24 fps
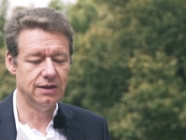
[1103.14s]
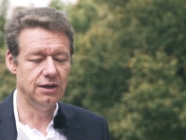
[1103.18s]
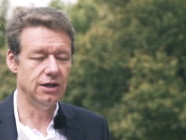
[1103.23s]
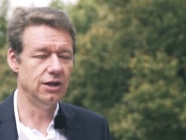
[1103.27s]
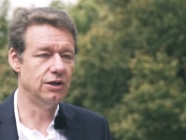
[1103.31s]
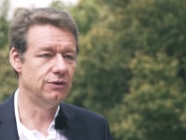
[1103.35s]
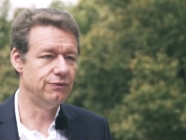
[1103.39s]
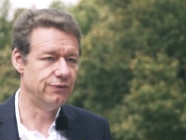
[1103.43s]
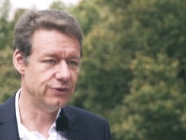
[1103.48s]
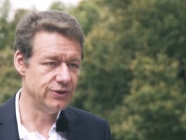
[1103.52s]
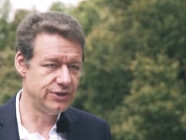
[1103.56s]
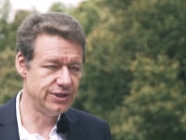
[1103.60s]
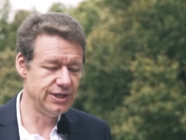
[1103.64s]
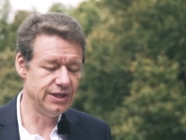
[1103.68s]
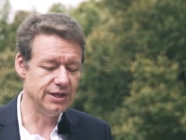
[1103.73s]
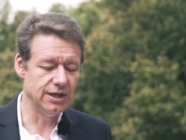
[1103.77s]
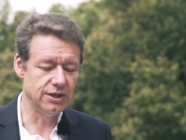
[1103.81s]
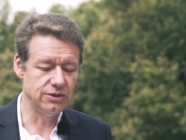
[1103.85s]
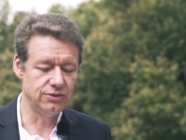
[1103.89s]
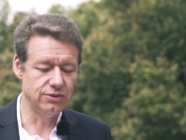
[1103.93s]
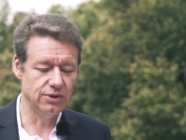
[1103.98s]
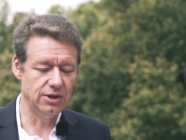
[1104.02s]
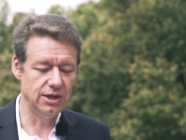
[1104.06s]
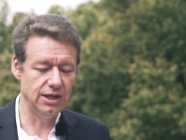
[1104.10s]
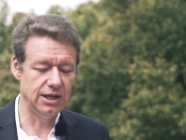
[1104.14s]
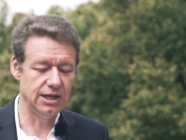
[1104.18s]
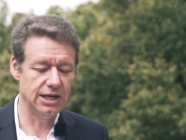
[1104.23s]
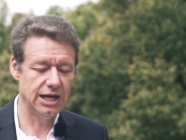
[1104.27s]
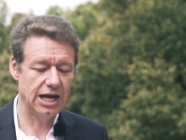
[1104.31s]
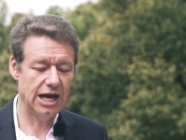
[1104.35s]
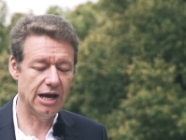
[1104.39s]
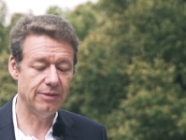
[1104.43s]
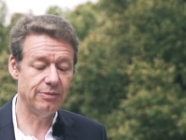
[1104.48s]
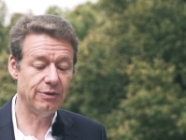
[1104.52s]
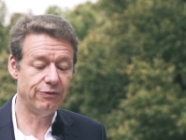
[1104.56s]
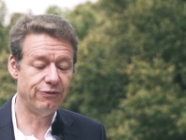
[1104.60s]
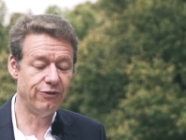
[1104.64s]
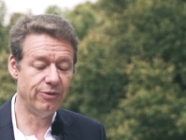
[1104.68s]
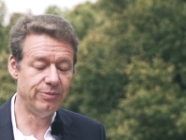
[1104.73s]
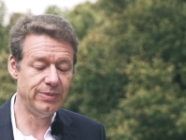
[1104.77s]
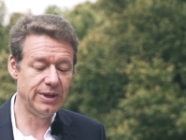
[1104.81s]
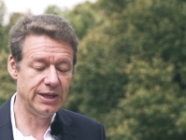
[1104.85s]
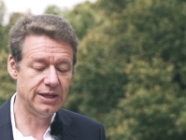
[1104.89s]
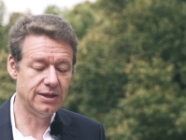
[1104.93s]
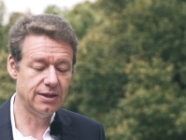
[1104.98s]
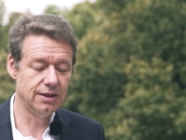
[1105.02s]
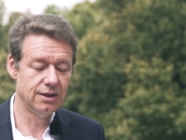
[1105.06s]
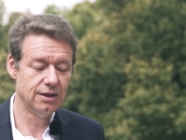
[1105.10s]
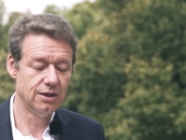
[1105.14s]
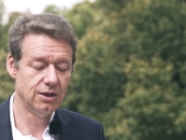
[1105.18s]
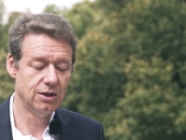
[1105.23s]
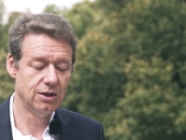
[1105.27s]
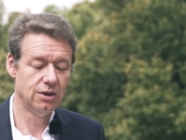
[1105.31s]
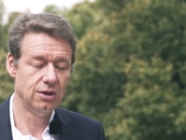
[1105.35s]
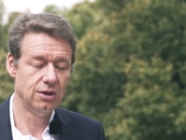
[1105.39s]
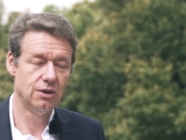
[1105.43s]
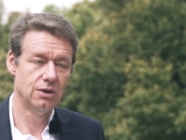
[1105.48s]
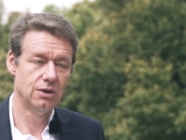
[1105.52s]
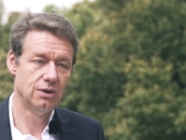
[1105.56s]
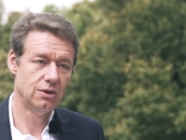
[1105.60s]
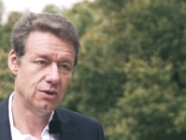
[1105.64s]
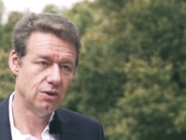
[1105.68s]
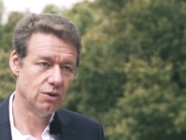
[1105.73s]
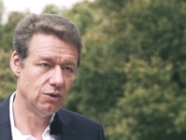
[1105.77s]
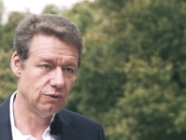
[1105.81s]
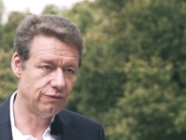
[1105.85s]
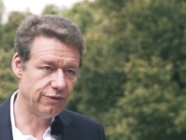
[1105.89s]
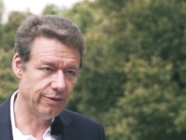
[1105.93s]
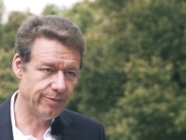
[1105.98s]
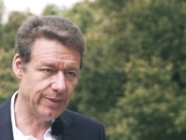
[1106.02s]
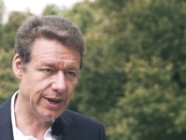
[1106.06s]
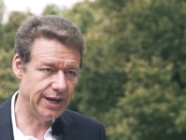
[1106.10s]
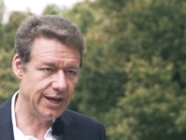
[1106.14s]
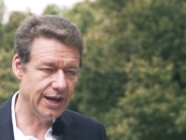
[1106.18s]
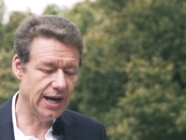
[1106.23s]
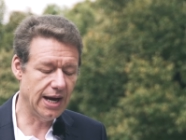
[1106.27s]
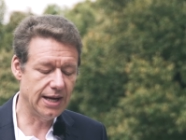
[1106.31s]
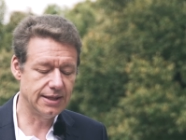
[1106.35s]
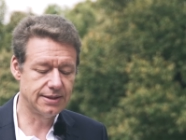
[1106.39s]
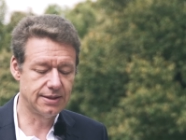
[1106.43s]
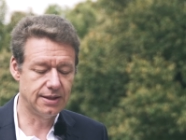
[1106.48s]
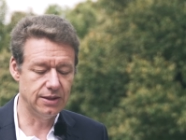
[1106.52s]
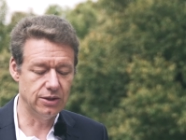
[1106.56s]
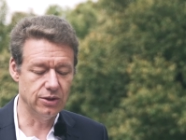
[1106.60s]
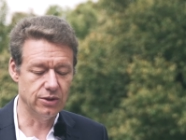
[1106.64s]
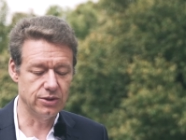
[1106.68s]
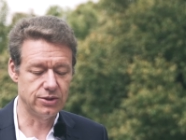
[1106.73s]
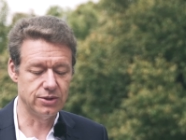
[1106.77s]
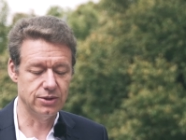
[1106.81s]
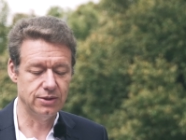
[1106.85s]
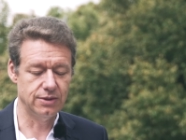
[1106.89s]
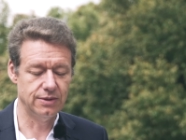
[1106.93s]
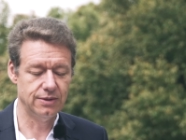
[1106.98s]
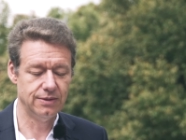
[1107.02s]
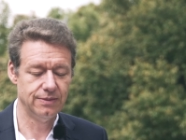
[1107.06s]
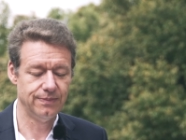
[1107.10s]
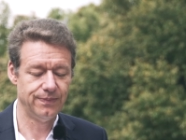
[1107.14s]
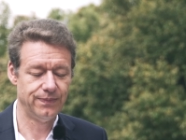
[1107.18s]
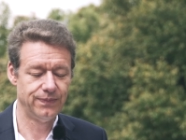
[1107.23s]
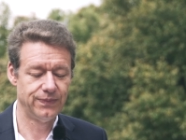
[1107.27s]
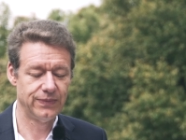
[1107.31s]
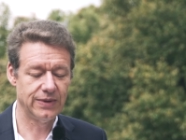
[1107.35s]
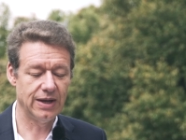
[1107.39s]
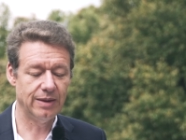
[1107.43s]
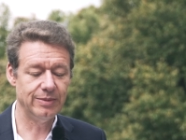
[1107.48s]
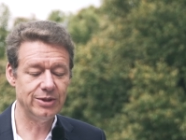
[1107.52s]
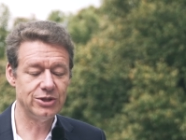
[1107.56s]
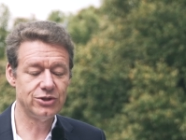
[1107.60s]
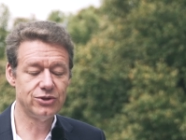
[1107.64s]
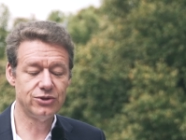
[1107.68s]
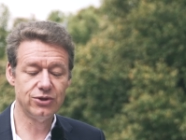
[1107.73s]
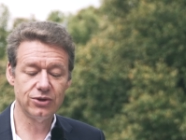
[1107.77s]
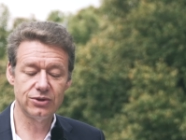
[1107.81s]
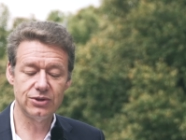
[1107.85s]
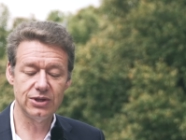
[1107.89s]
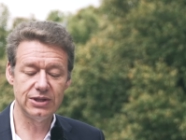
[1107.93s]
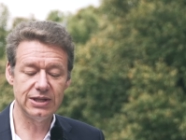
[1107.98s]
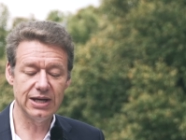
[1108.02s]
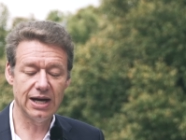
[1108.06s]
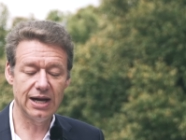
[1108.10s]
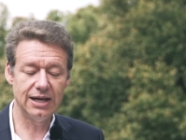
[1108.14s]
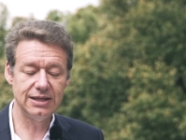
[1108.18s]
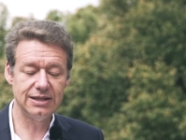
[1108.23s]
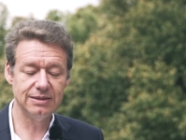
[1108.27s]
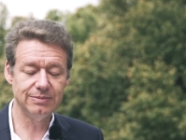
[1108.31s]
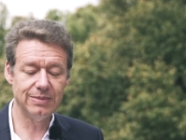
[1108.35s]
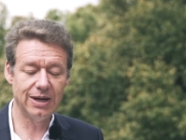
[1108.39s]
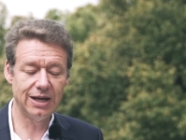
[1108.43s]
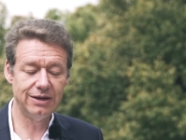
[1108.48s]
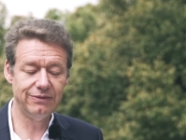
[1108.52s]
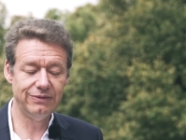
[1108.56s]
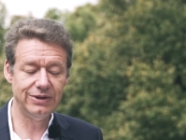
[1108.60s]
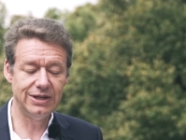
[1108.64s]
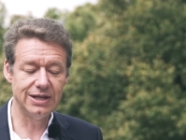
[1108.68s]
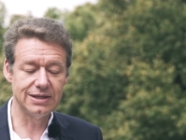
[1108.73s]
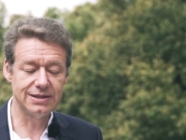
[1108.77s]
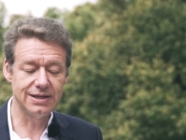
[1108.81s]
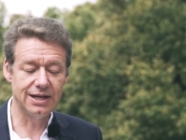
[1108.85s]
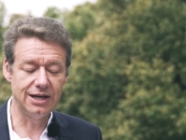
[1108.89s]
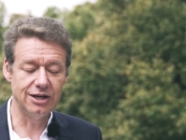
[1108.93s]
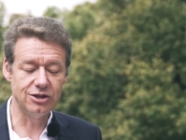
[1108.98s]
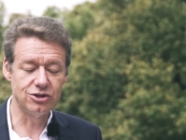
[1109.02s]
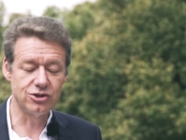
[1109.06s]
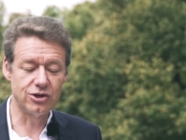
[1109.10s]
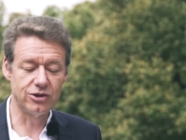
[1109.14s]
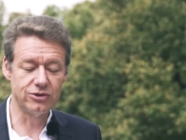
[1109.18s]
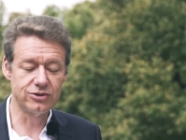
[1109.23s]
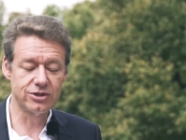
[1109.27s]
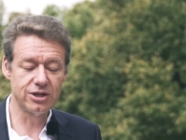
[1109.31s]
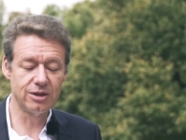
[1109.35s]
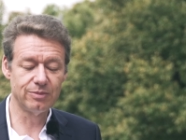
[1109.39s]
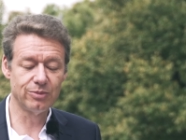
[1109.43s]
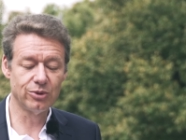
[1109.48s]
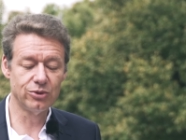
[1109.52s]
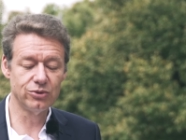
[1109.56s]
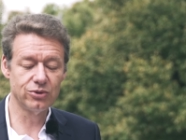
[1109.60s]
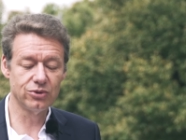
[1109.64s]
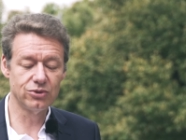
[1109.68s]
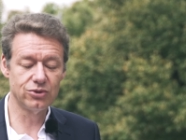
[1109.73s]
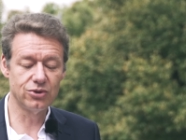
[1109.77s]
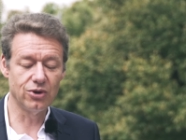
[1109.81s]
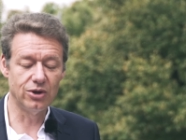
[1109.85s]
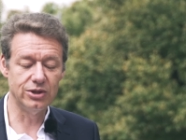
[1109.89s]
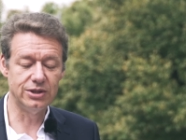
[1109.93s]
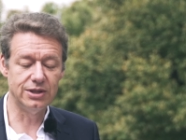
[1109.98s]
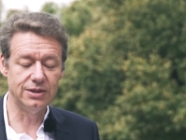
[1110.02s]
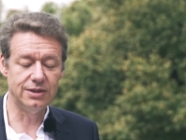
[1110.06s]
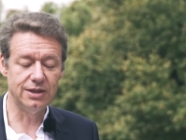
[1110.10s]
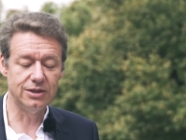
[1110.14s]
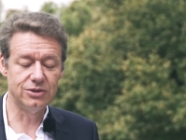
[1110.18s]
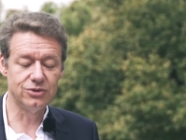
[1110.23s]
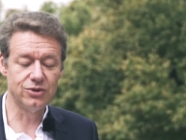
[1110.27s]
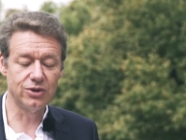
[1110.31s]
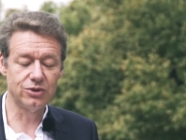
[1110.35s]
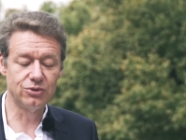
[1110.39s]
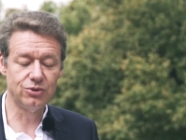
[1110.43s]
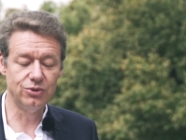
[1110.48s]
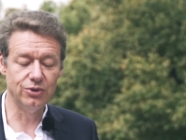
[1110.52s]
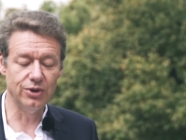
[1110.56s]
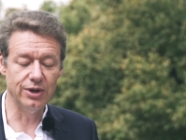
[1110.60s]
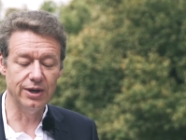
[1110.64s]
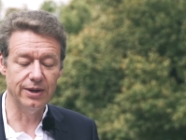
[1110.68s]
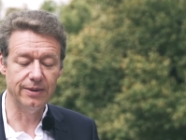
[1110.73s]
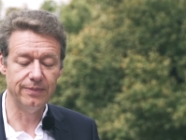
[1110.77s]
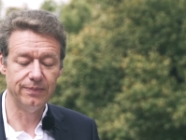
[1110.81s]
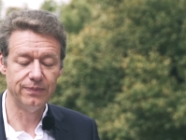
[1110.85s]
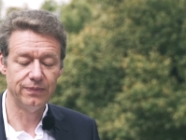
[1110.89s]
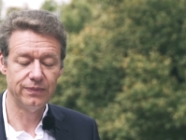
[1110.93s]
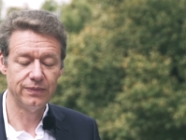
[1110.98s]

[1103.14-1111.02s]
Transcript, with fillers: Nicht für Sie natürlich, aber für mich und für meine Artgenossen. Damit zückte der alte Mann wieder seinen Schlüsselbund und deutete zur Tür.